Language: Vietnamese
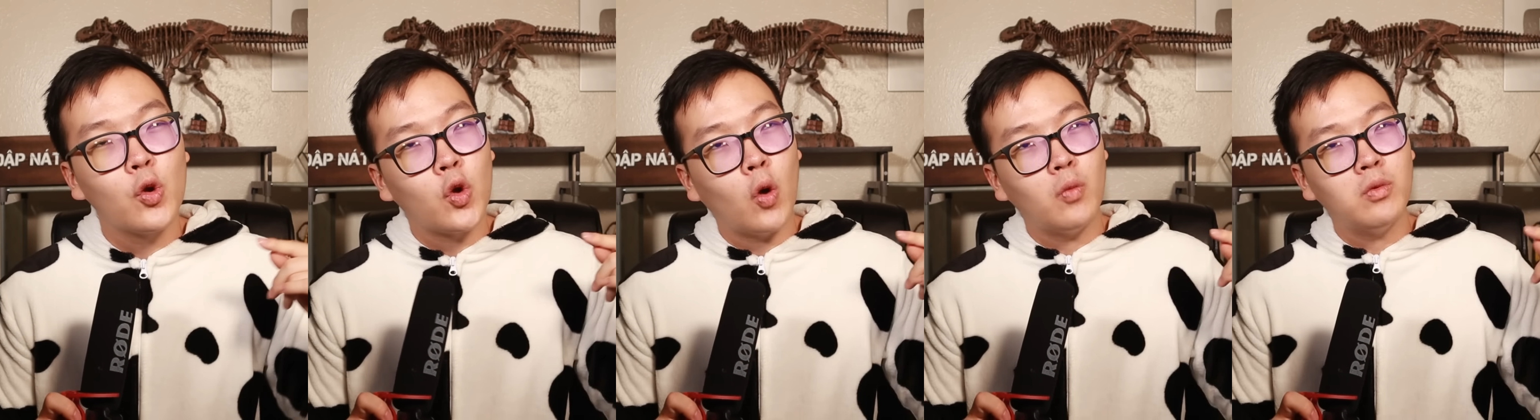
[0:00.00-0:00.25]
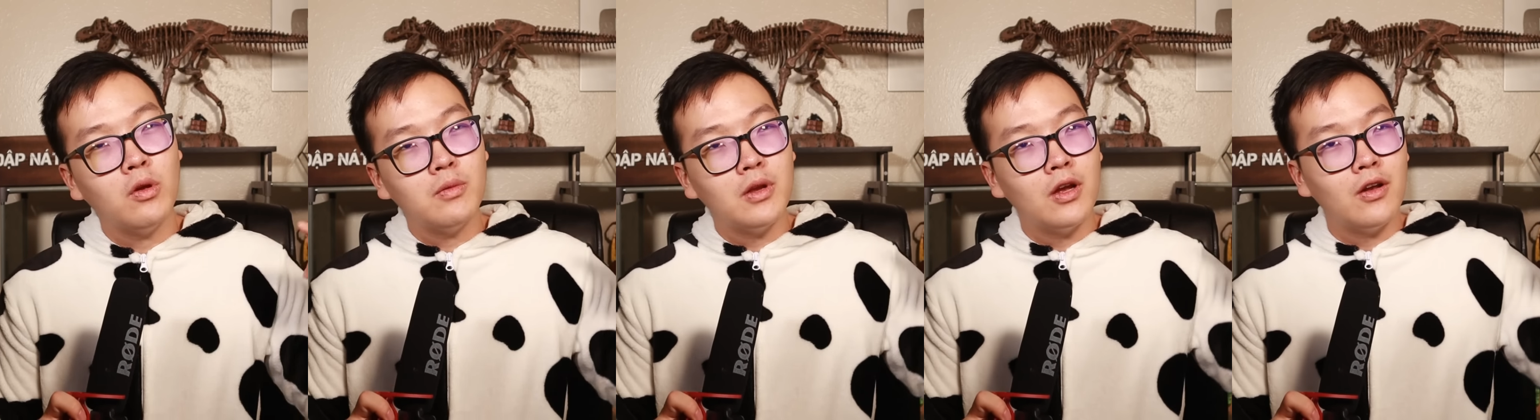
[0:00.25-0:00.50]

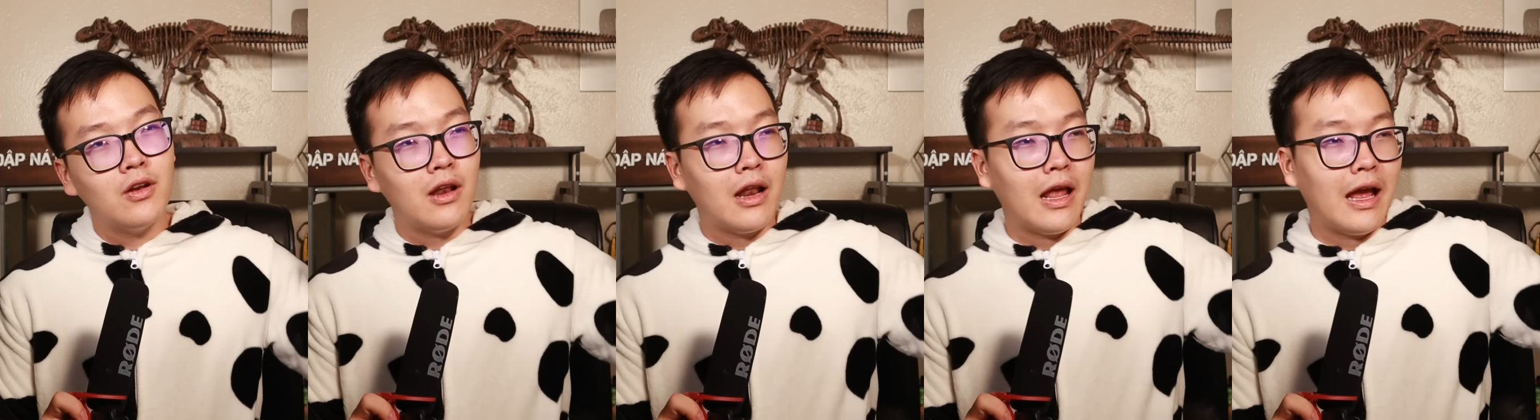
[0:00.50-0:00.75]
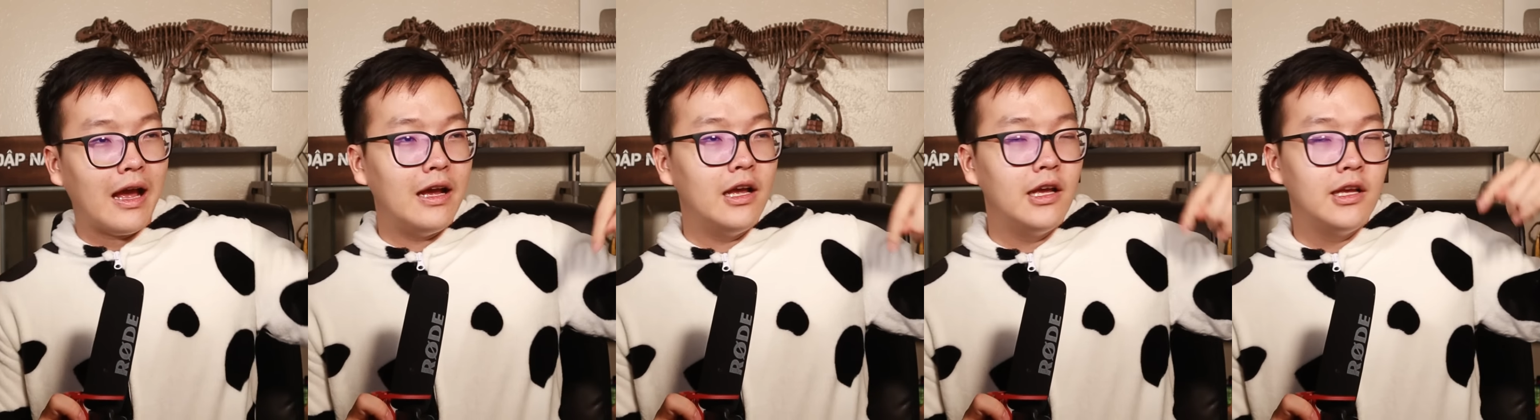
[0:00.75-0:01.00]
Cũng giống như
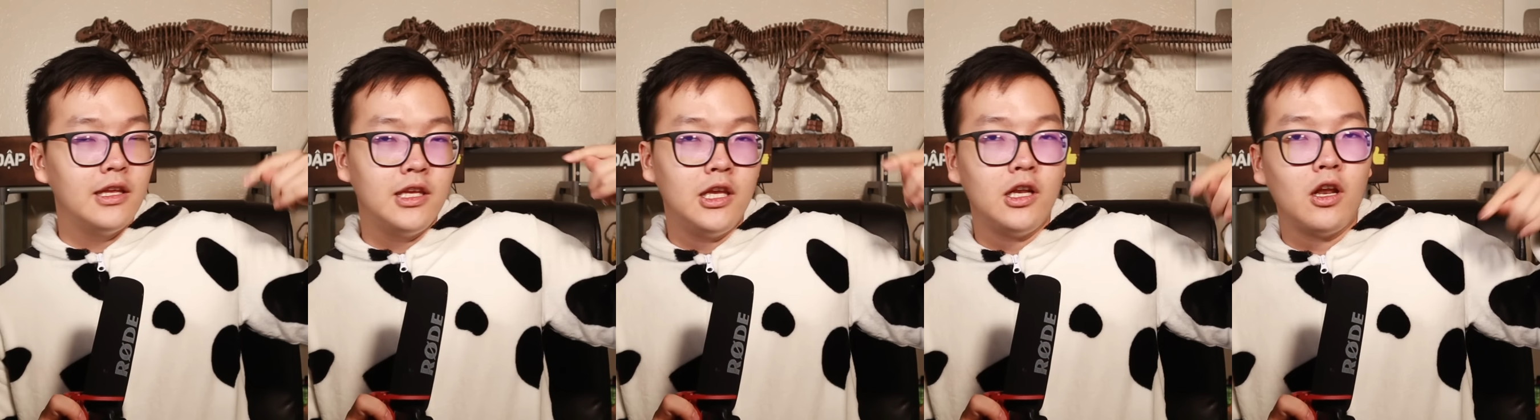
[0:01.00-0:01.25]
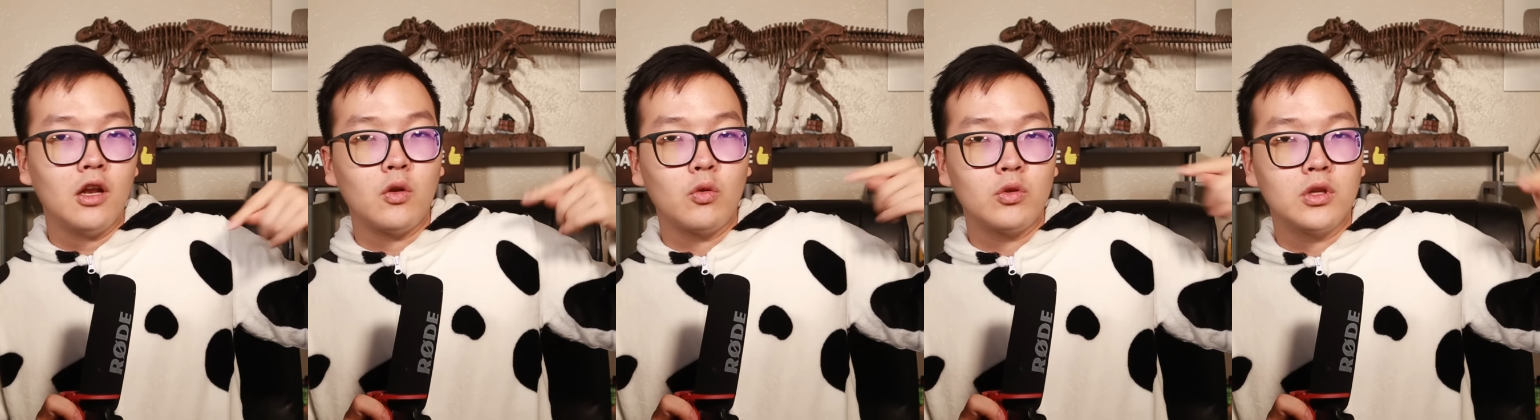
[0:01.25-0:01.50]
là
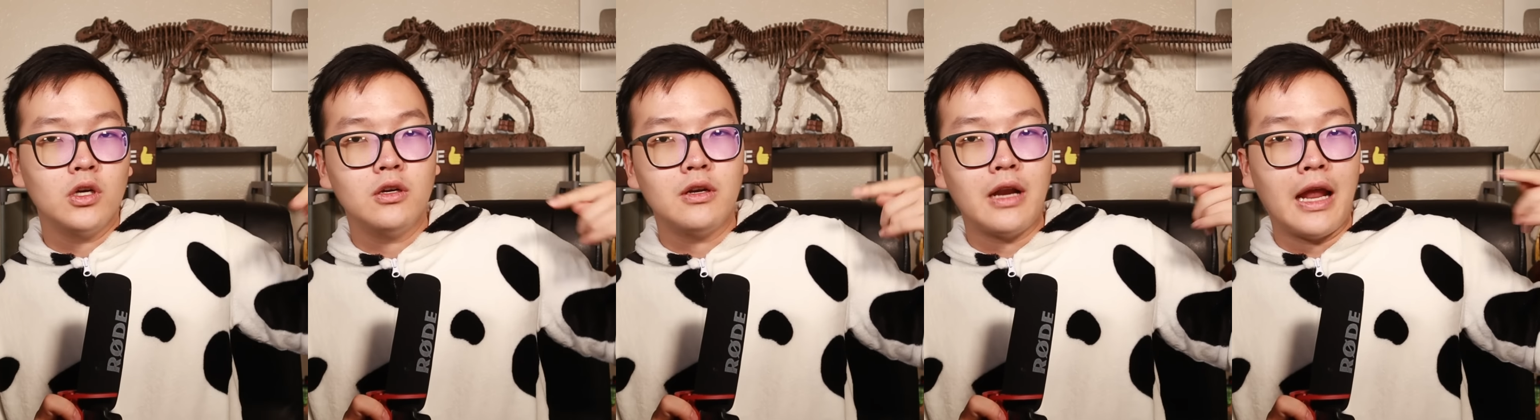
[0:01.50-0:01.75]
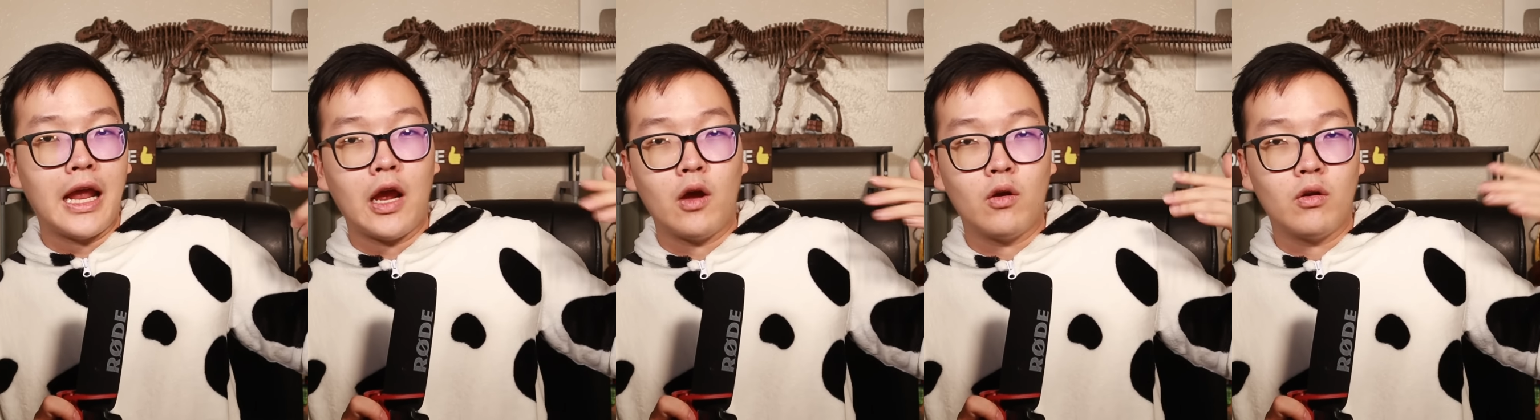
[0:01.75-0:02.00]
chiến lược đầu tư
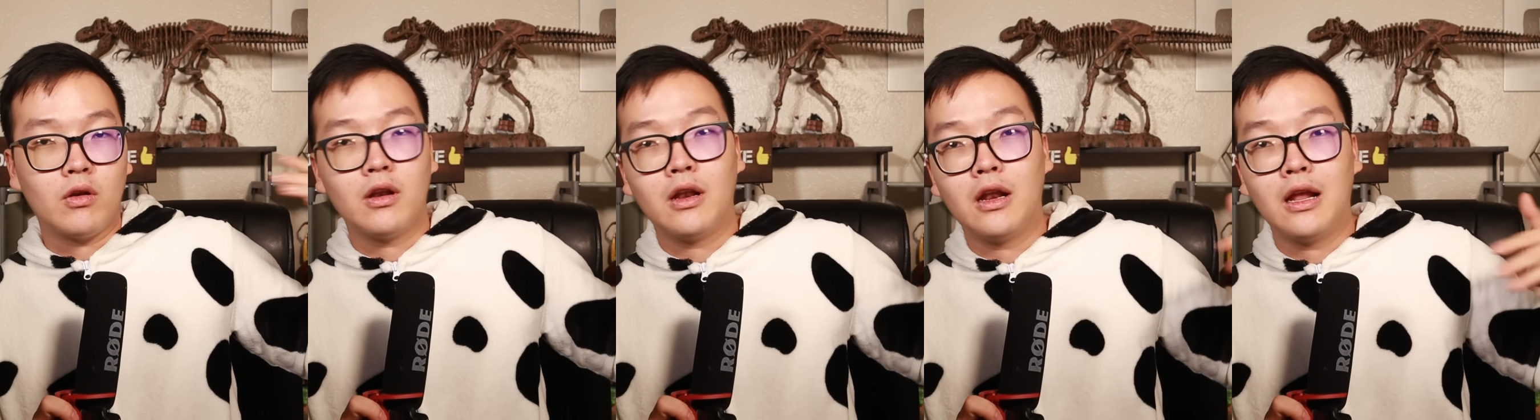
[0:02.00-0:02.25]
nào